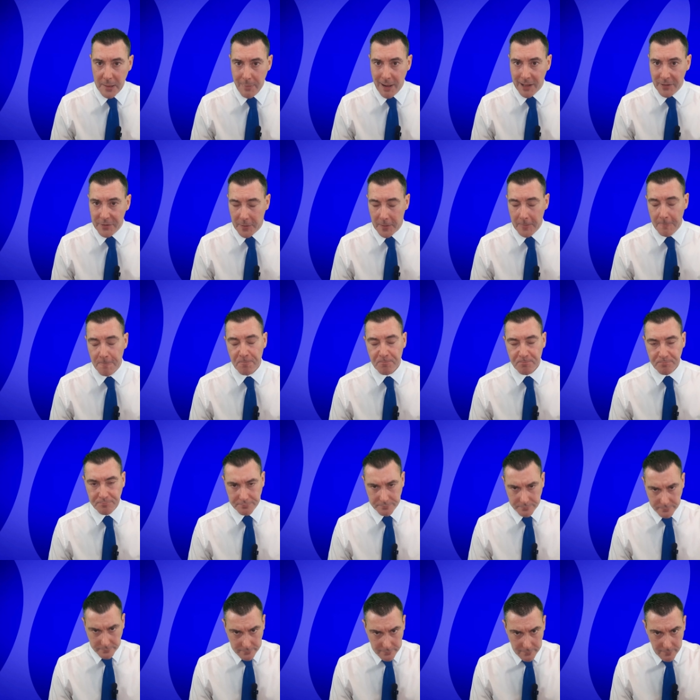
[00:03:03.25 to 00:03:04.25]
d'en débattre.
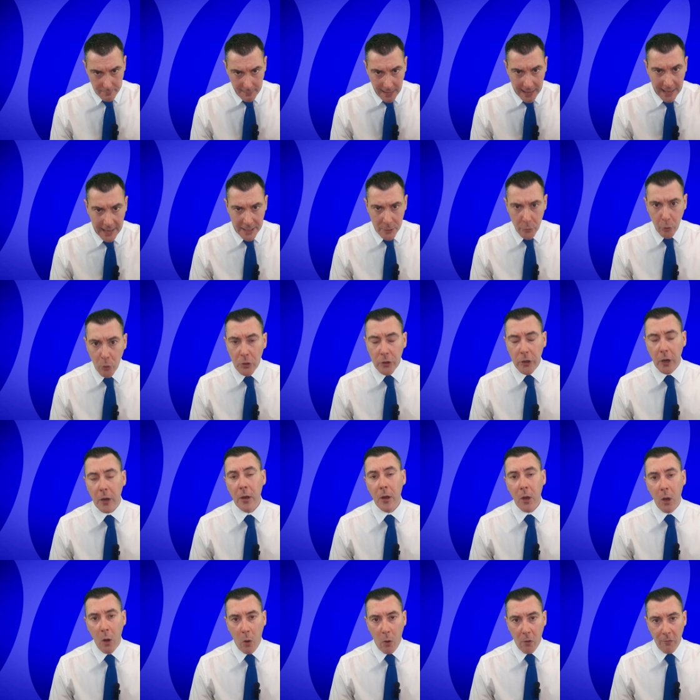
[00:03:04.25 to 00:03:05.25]
Et
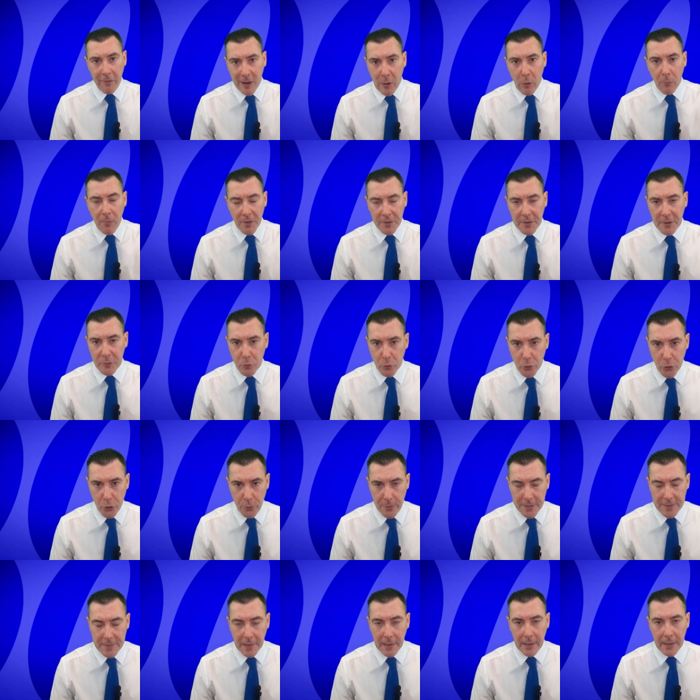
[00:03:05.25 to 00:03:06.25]
donc, on va commencer tout
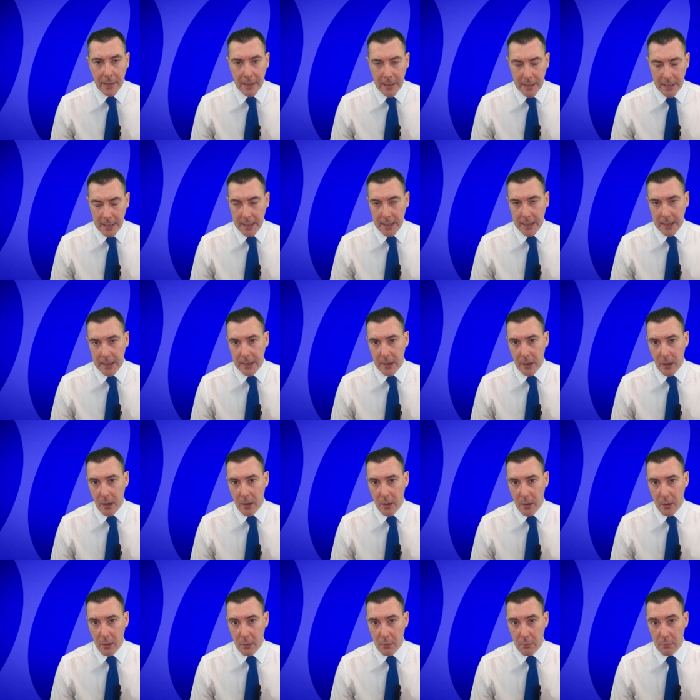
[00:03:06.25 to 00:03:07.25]
de suite, et
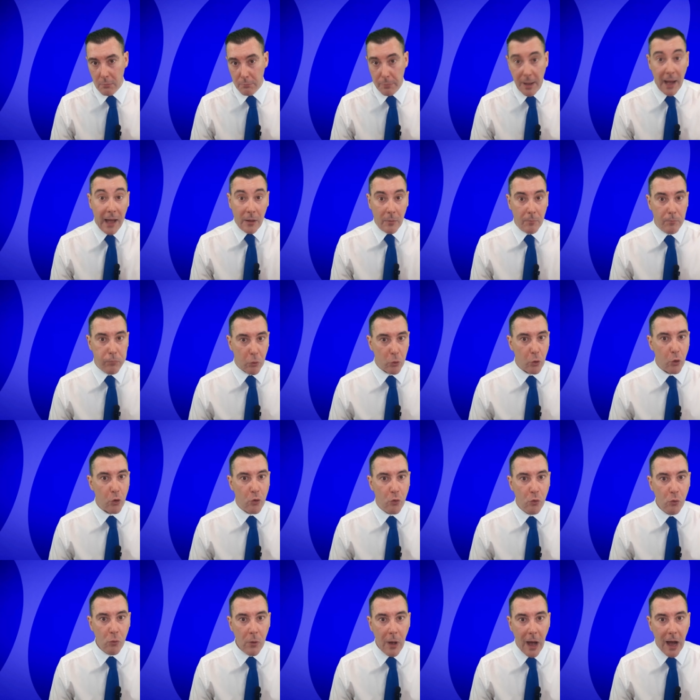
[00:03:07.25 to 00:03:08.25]
euh, ben, pour
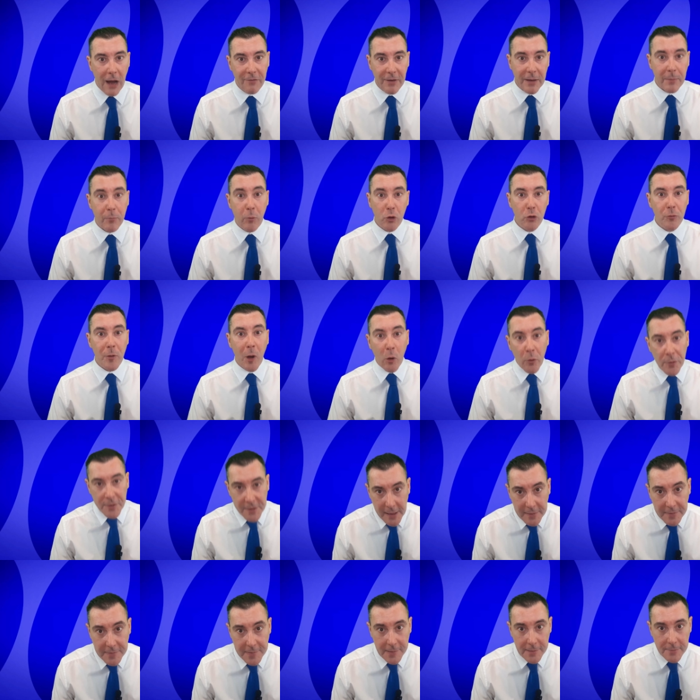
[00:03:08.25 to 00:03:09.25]
le coup, avec mon numéro
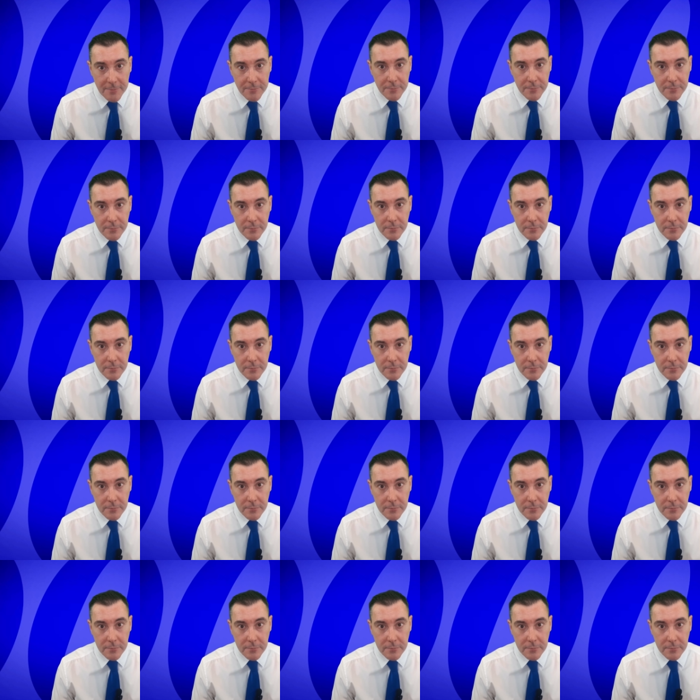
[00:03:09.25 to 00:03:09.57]
7.